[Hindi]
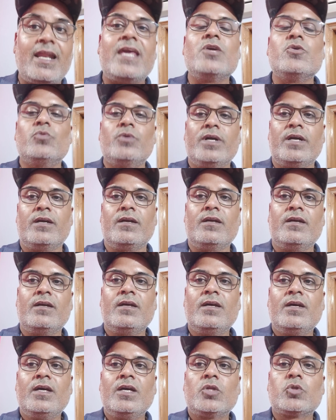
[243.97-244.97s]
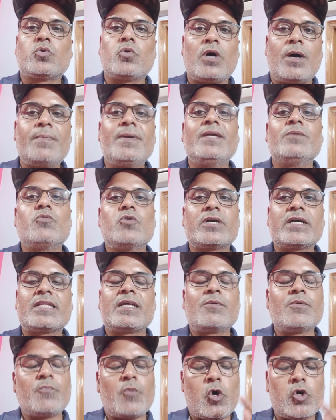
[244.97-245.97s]
नहीं हुए हैं तो अभी वो कहता
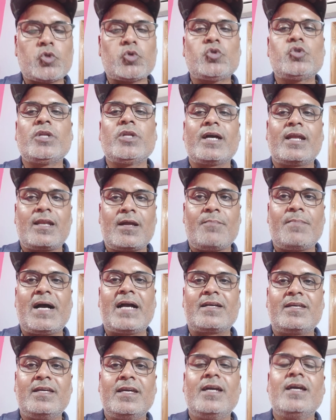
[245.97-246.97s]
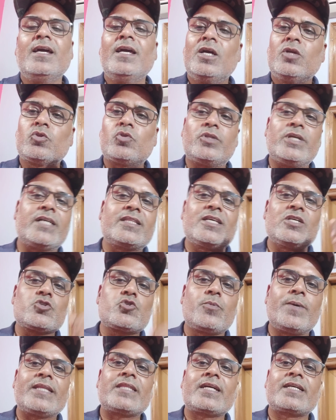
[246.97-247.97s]
है अभी बहुत कुछ निकलना बाकी है तो देखते हैं
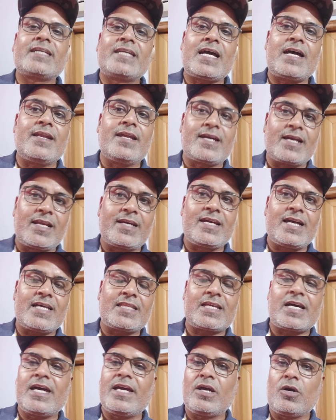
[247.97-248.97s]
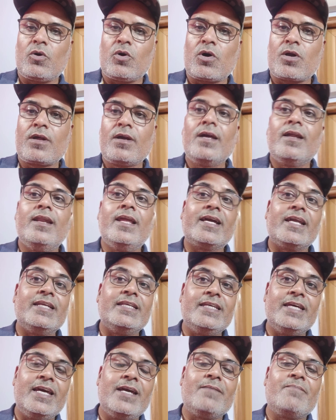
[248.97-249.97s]
सुबह तक क्या निकल के आता है और लेकिन
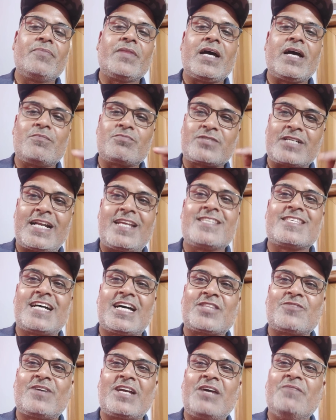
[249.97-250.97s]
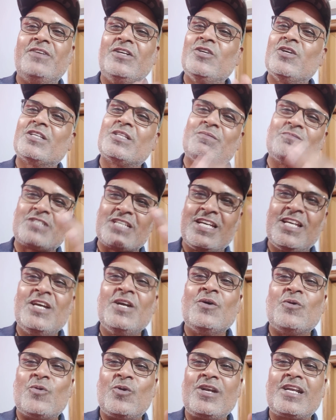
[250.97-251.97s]
ये अब साढ़े सात वाला वीडियो एकदम से
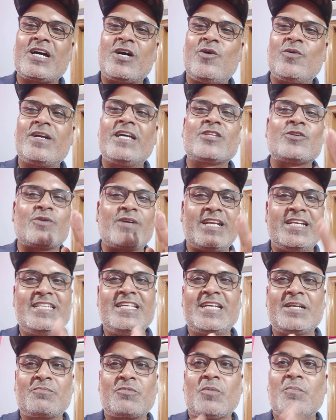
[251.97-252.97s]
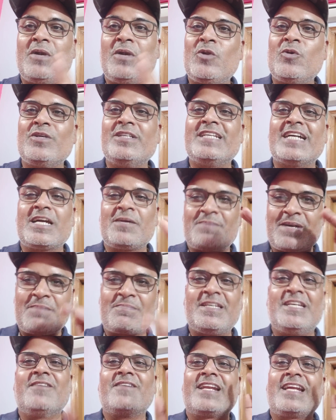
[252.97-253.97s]
उल्टा हो गया तो क्रेजी क्रिप्टो मिंटू की जगह पे आप
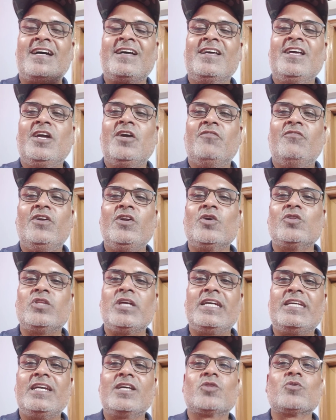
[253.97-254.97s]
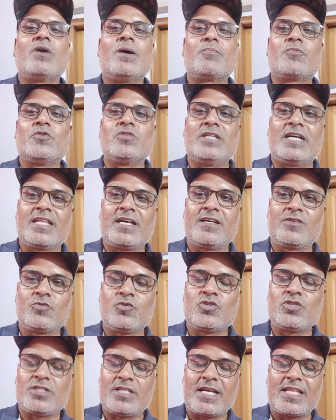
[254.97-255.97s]
ये वाला वीडियो देखिए तो आपको ज़्यादा
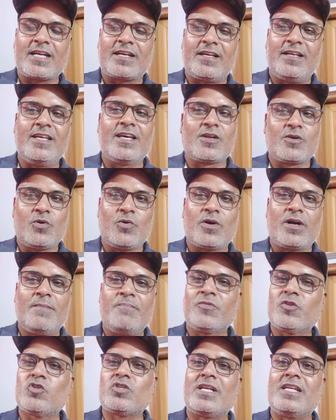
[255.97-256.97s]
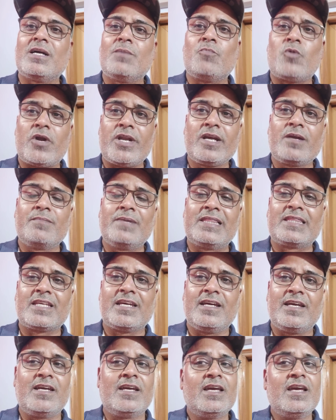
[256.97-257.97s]
कुछ ज़्यादा क्लियर होगा तो चलिए अब मॉर्निंग मिलते
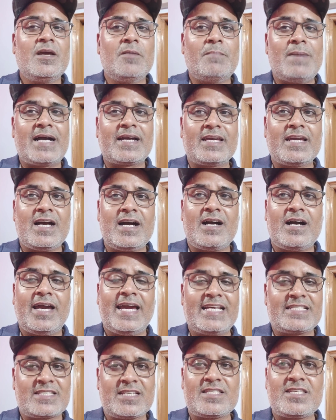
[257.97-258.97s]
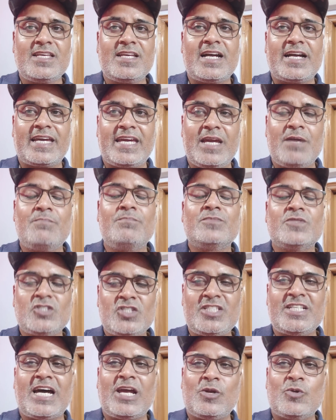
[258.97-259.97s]
हैं बाकी हाँ एस का गेम
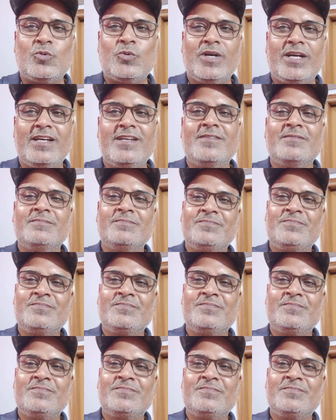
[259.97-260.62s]
चालू है